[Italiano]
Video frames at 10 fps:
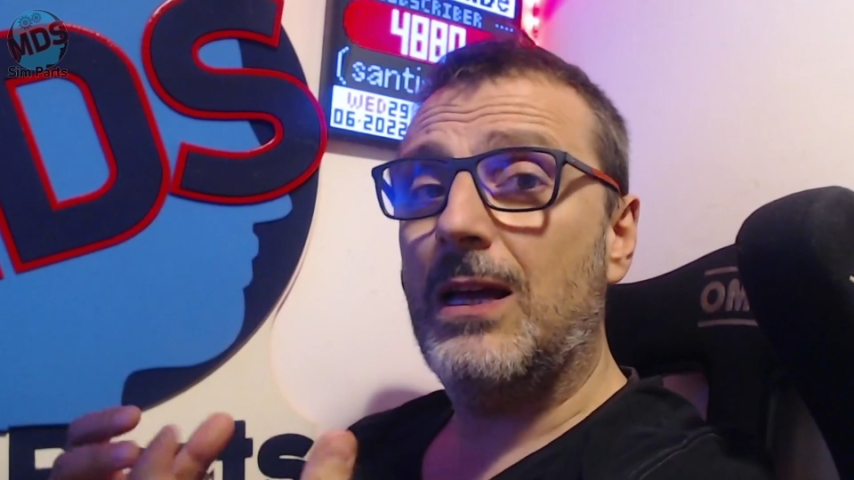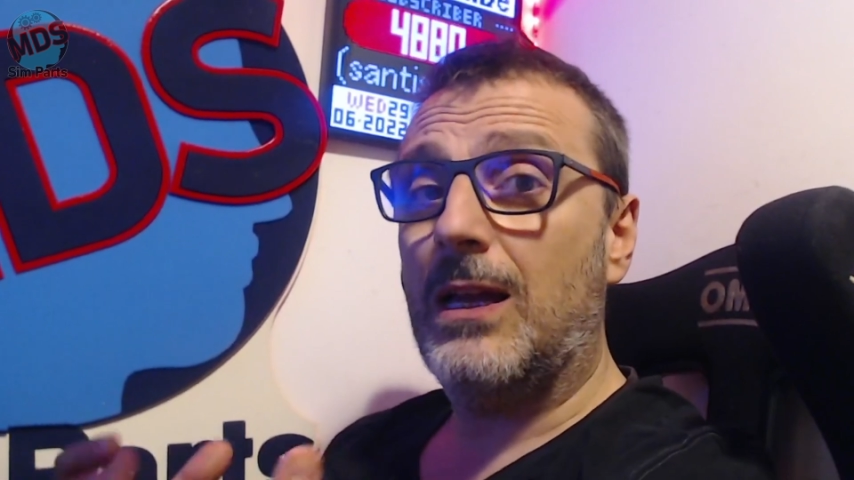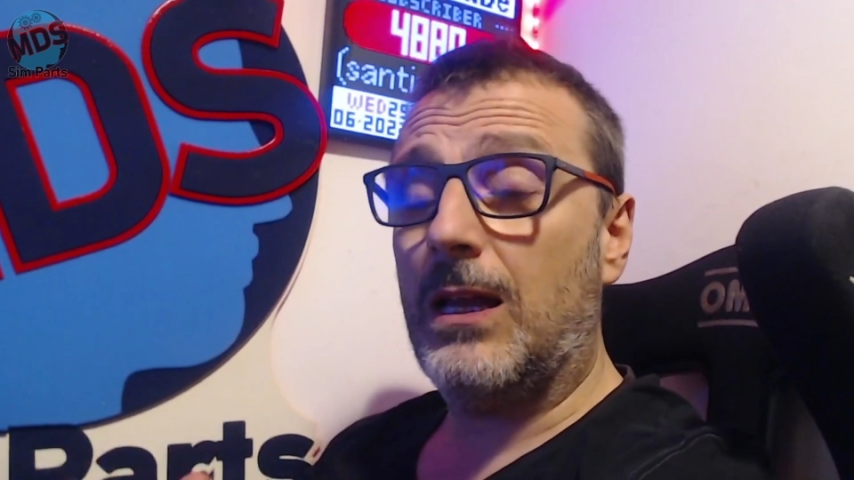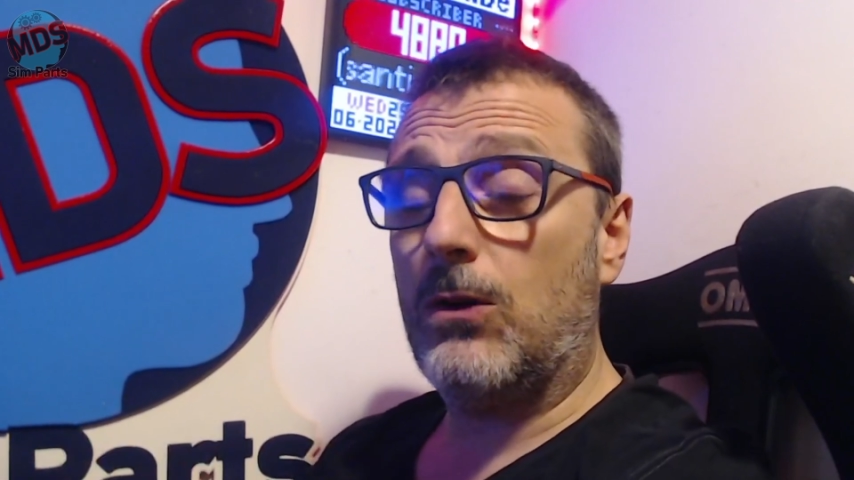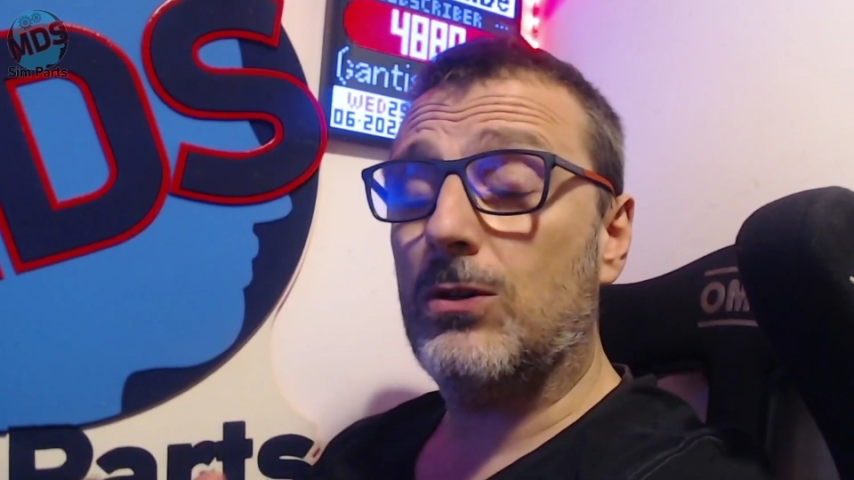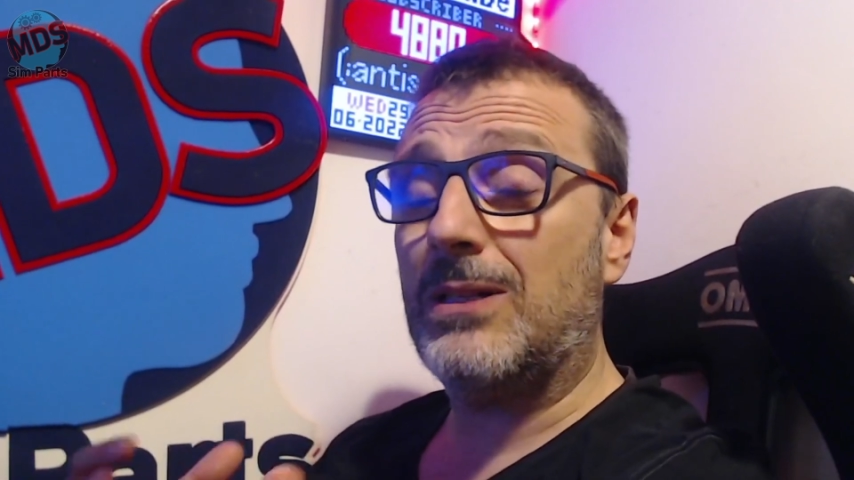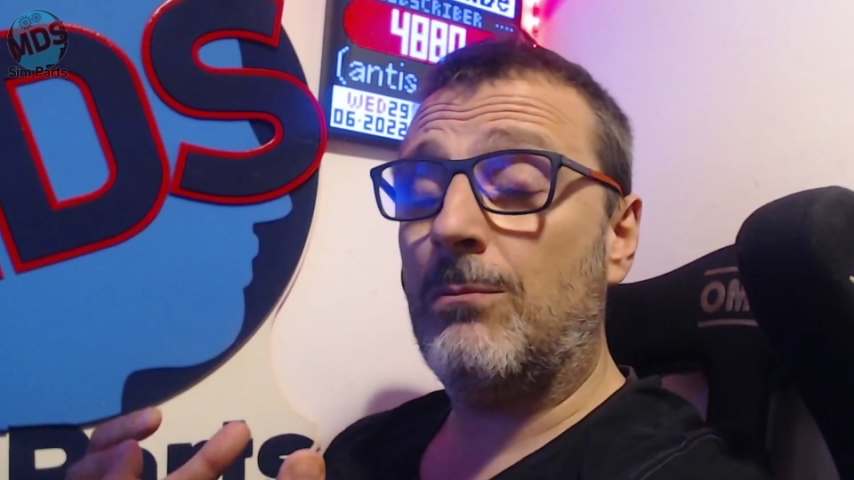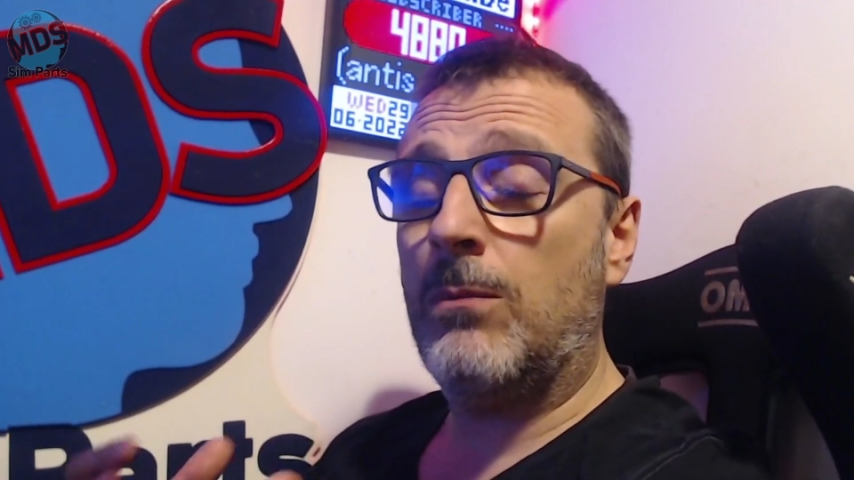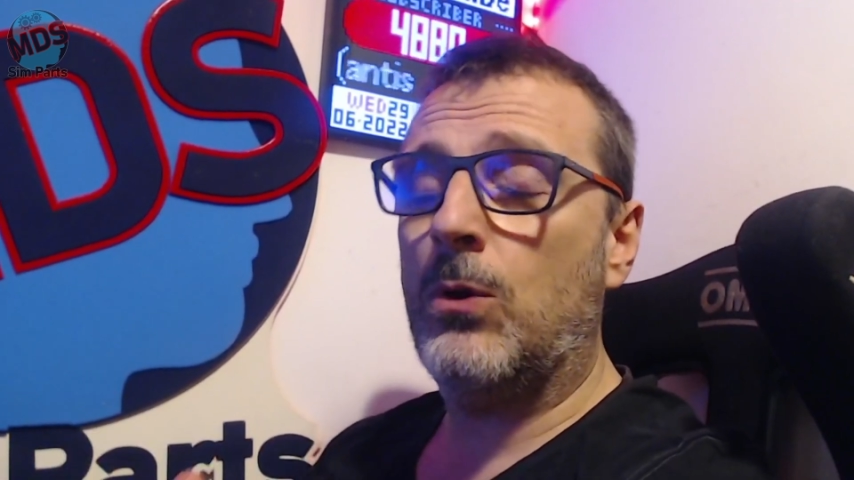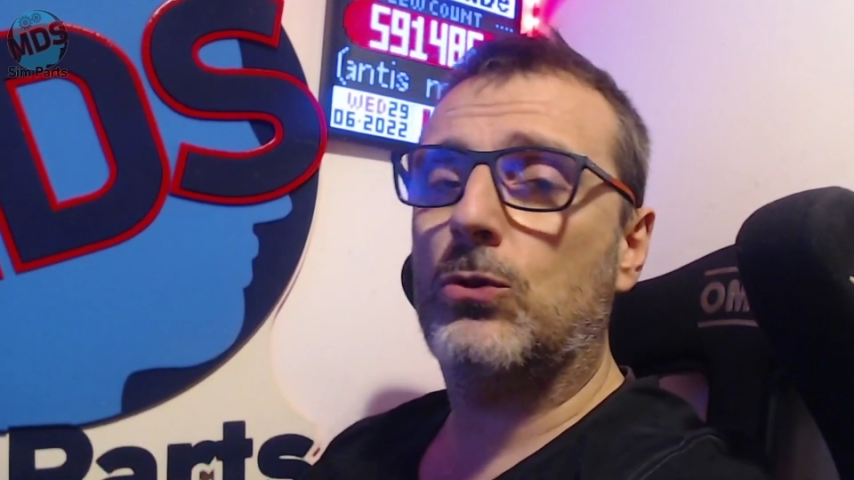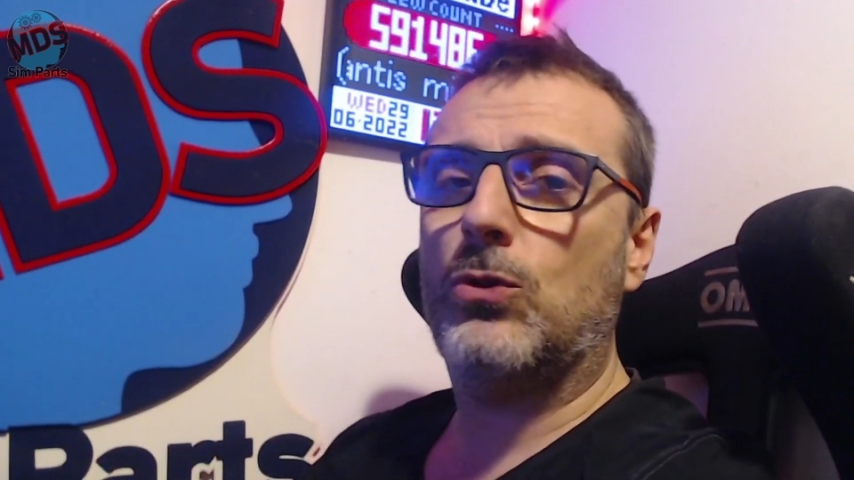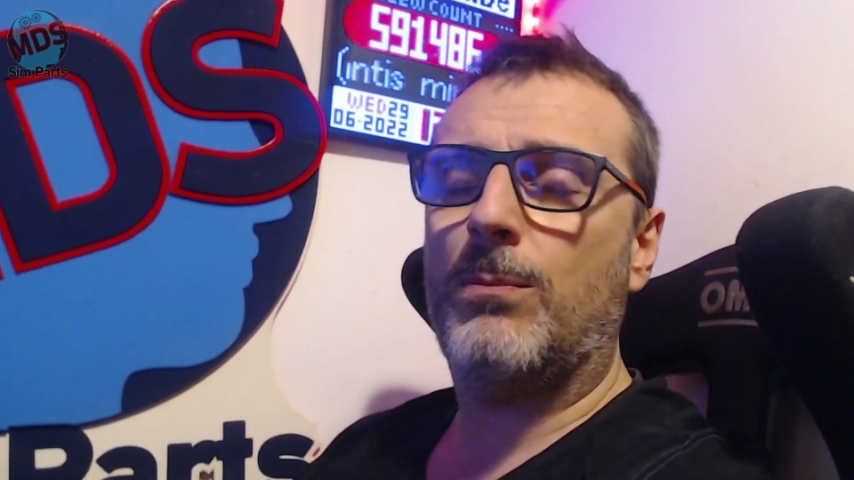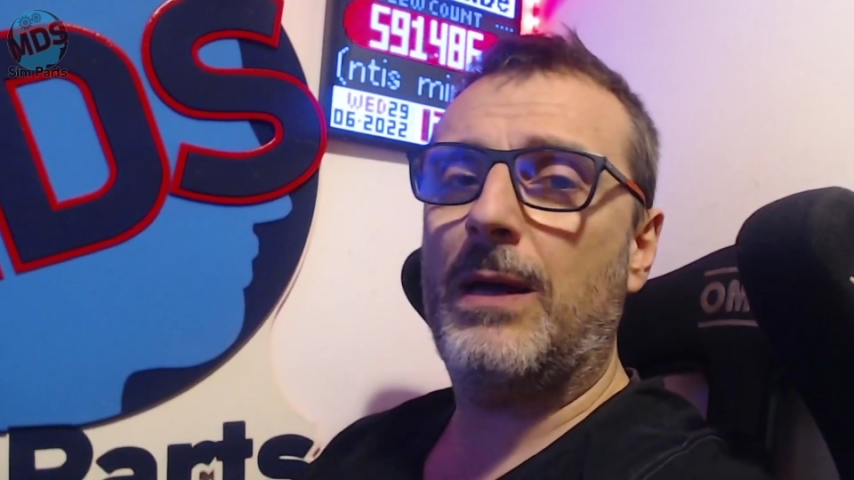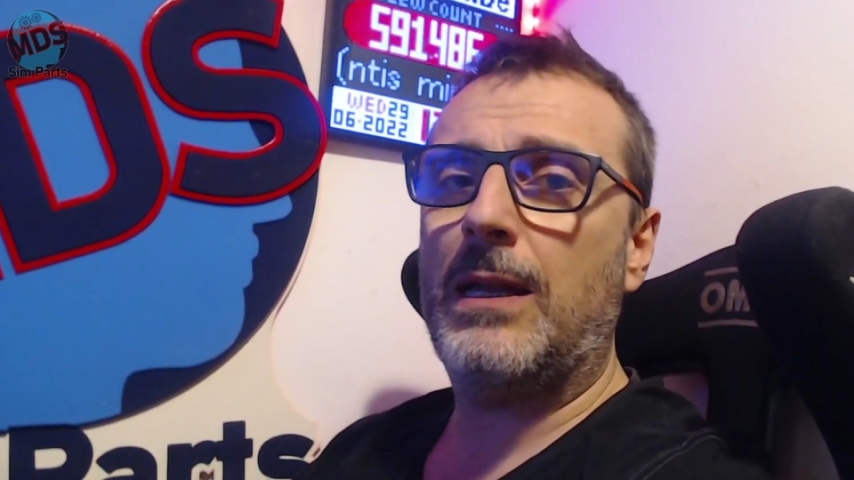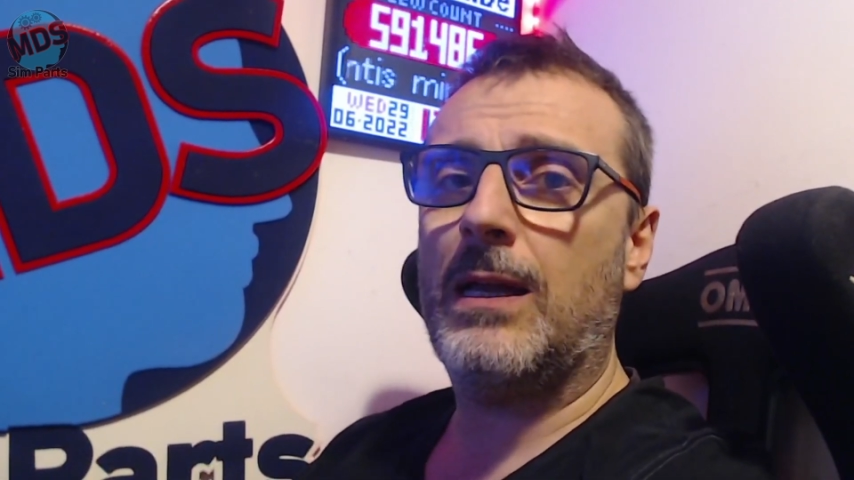la cosa molto
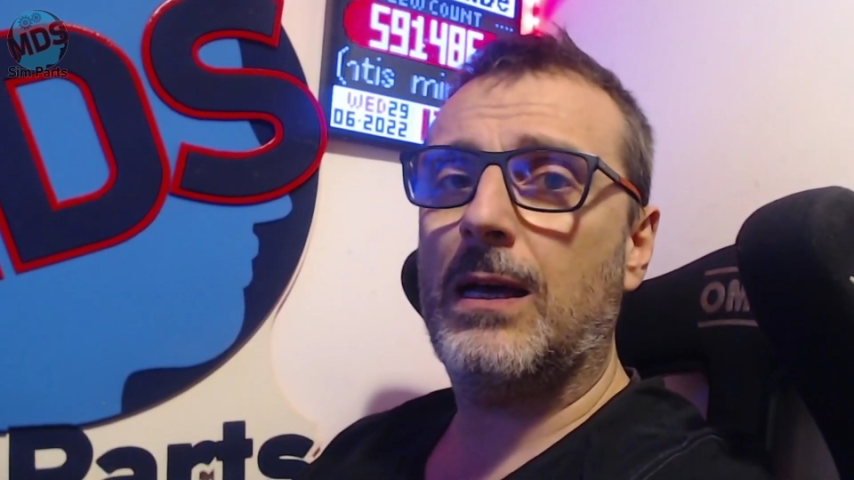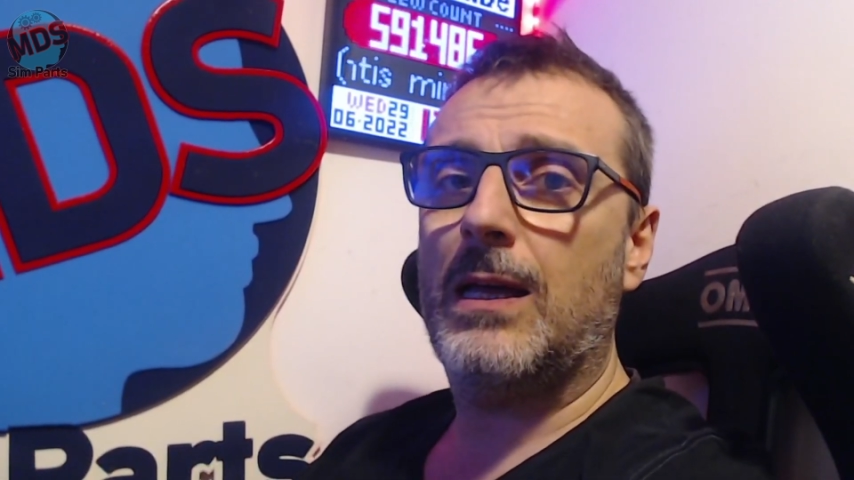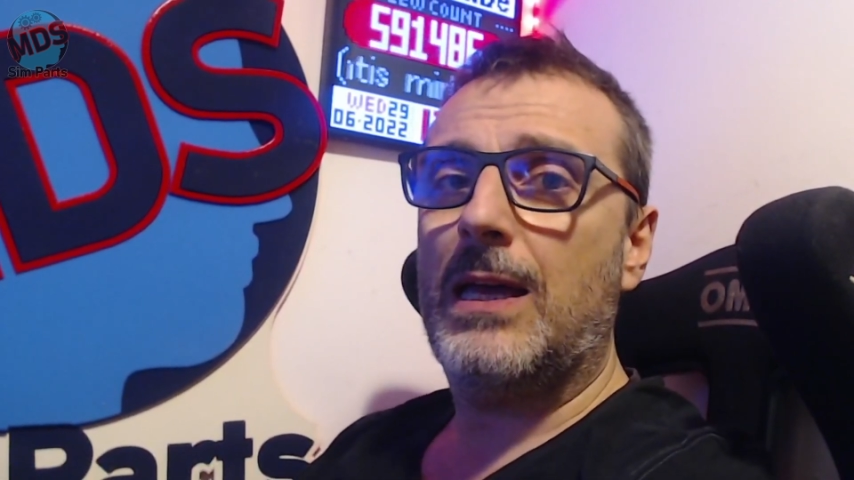bella